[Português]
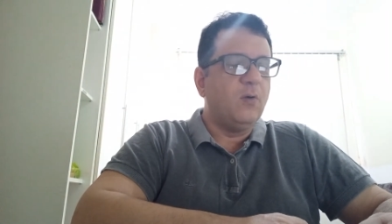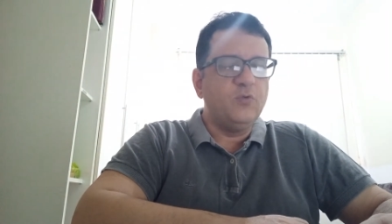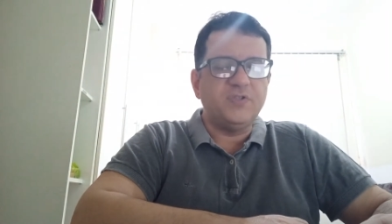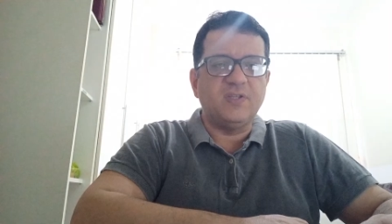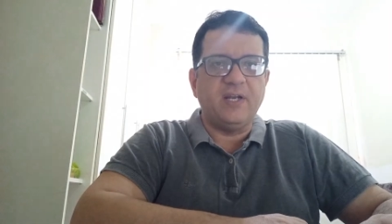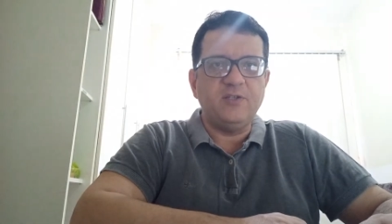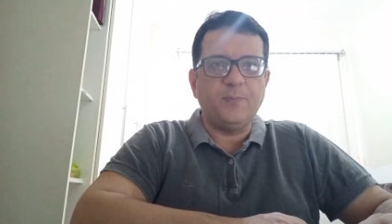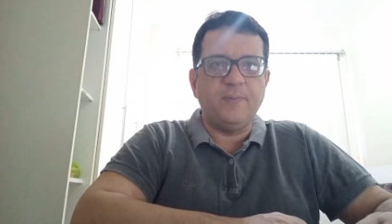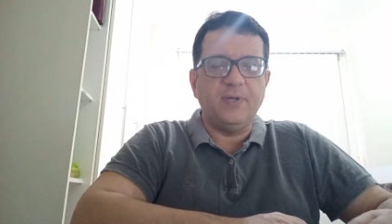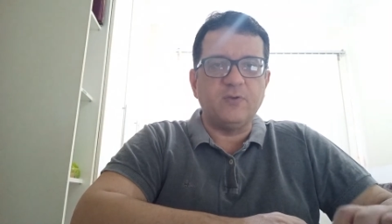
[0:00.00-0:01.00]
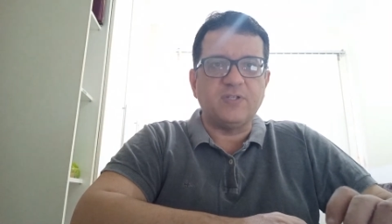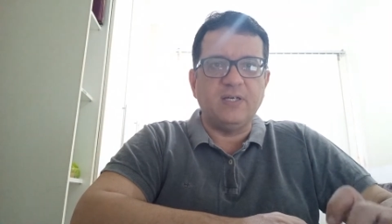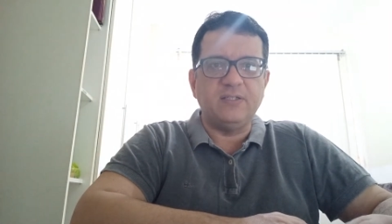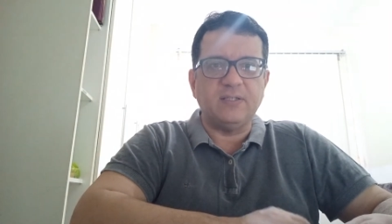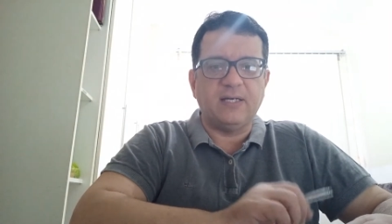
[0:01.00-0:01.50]
os três primeiros
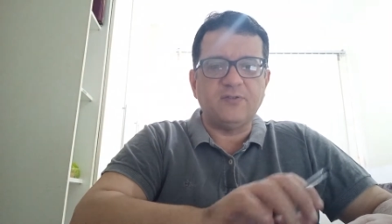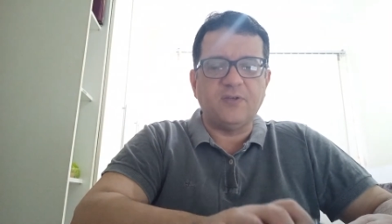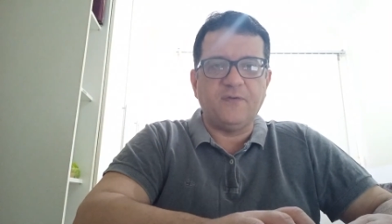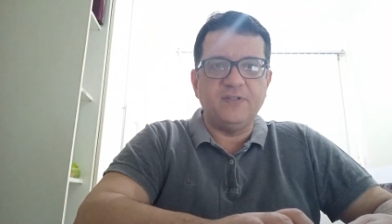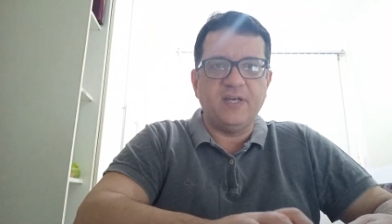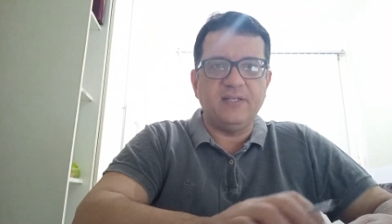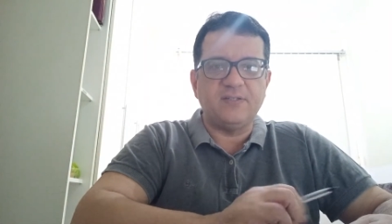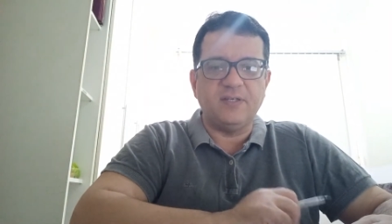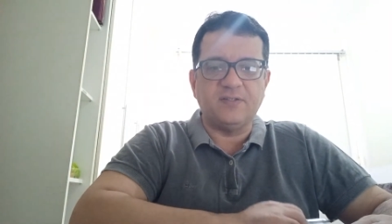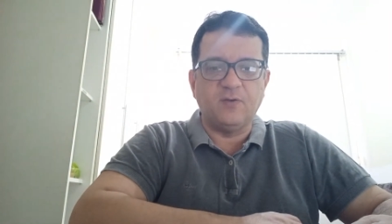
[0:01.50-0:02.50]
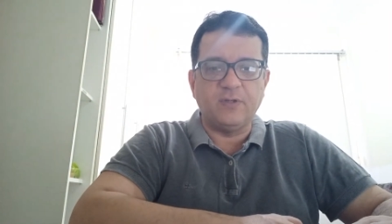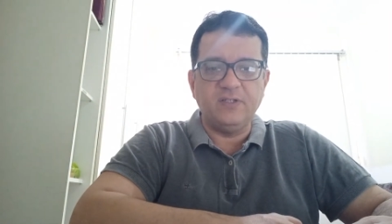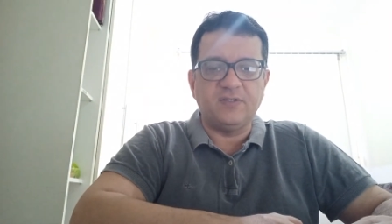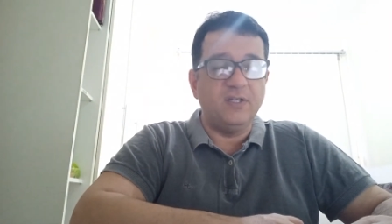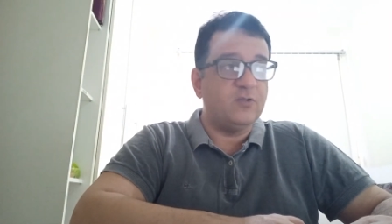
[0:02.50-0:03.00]
candidatos que fizerem inscrição que
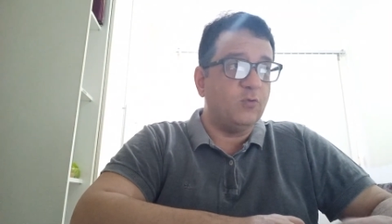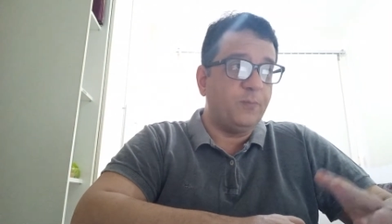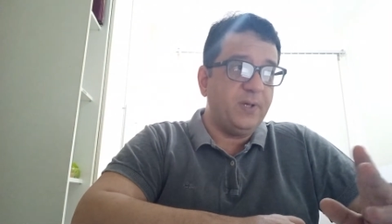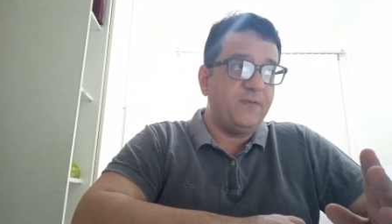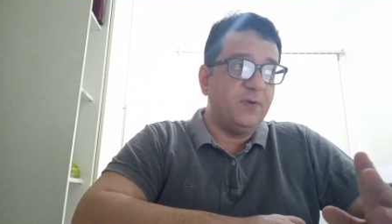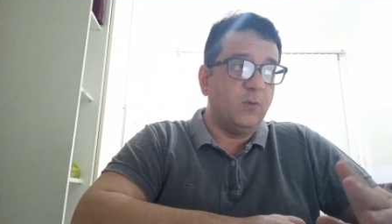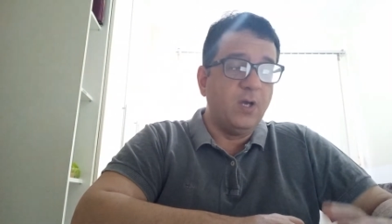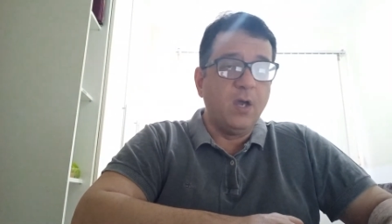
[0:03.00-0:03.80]
estejam no perfil.